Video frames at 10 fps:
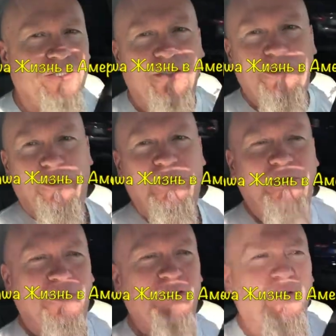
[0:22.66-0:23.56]

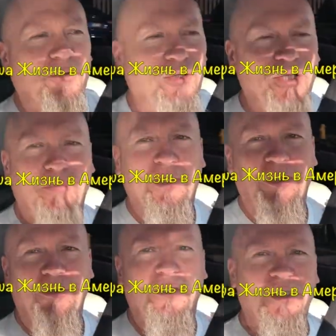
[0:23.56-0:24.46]
Традиционный видеоролик по
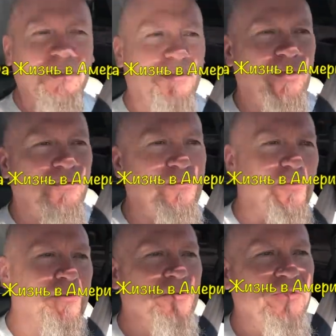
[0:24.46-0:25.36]
дороге на
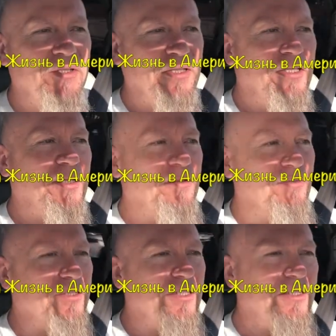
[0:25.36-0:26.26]
заправку.
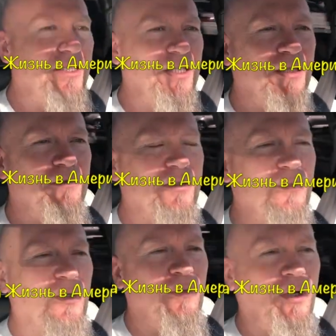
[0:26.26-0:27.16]
Воскресенье,
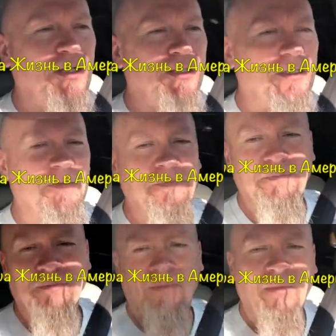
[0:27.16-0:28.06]
8 марта,
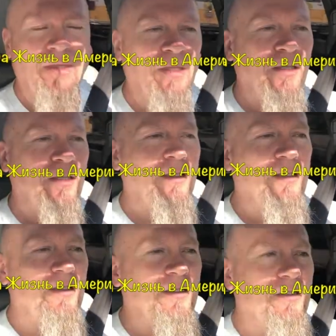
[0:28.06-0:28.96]

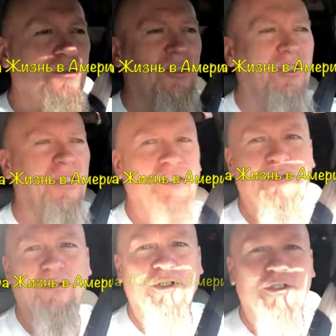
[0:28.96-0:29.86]

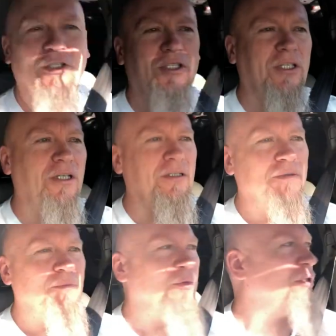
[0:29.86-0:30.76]
4.44
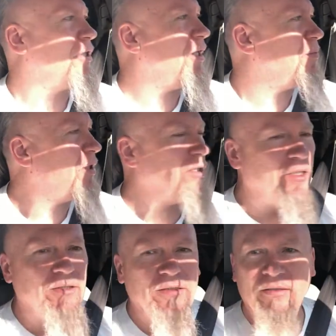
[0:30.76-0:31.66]
после
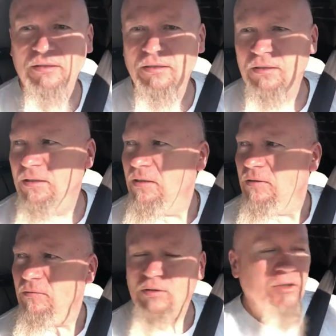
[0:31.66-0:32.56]
обеда.
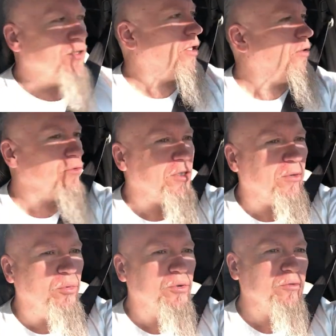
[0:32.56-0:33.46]
Выезжаю на
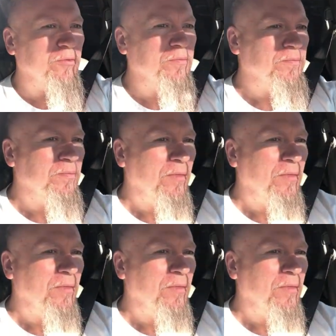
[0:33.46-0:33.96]
работу.